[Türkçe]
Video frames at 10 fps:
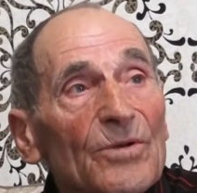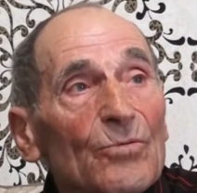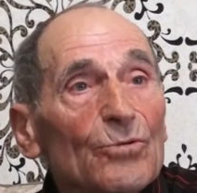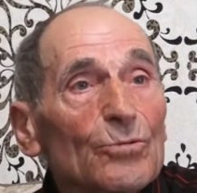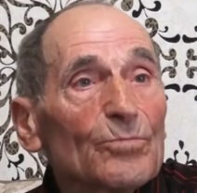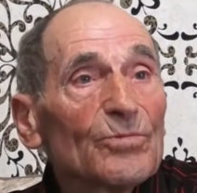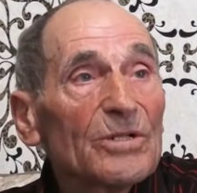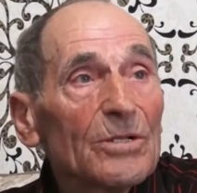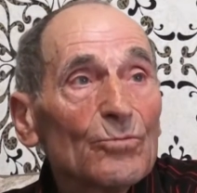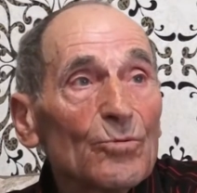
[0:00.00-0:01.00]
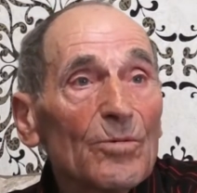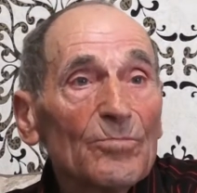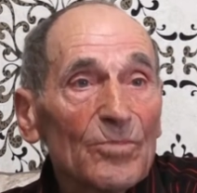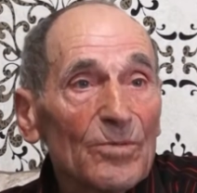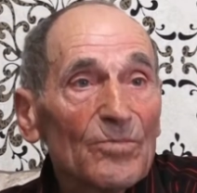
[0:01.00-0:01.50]
ben 31'den
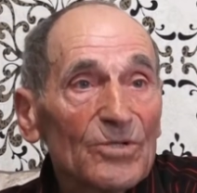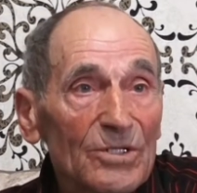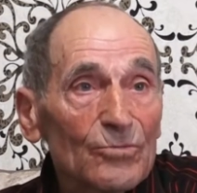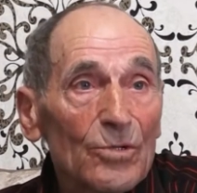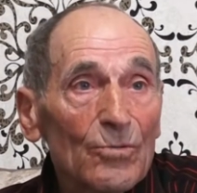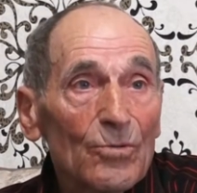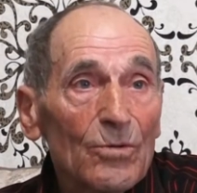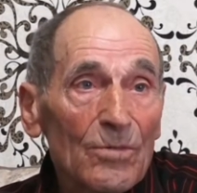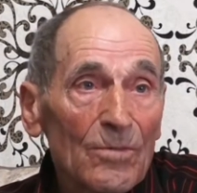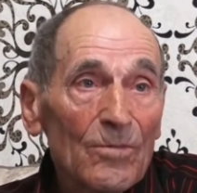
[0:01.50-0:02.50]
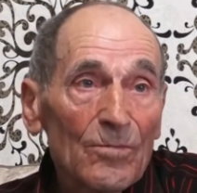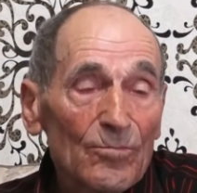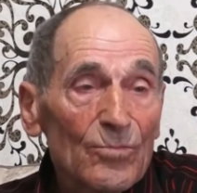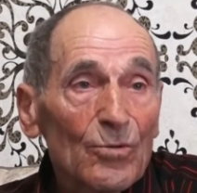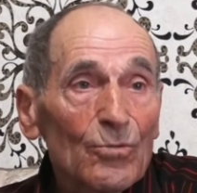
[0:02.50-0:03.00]
doğmam. Benim sen soğuk.
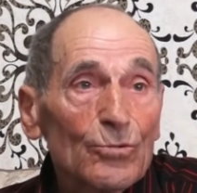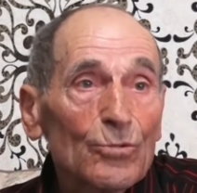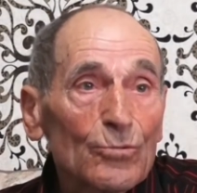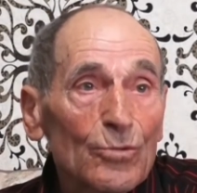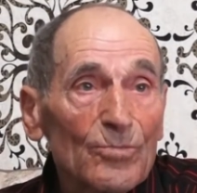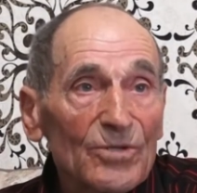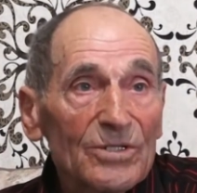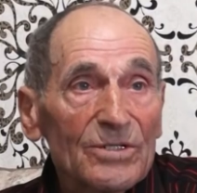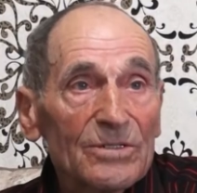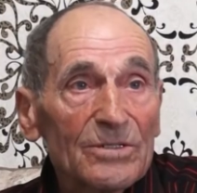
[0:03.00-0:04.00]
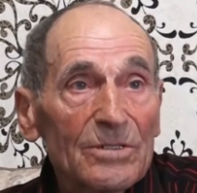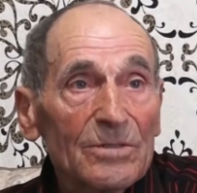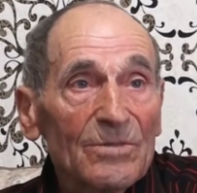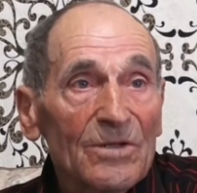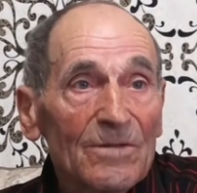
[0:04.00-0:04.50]
Bir 14-15 şey
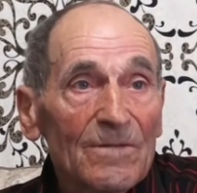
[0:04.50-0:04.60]
yaşındaydım.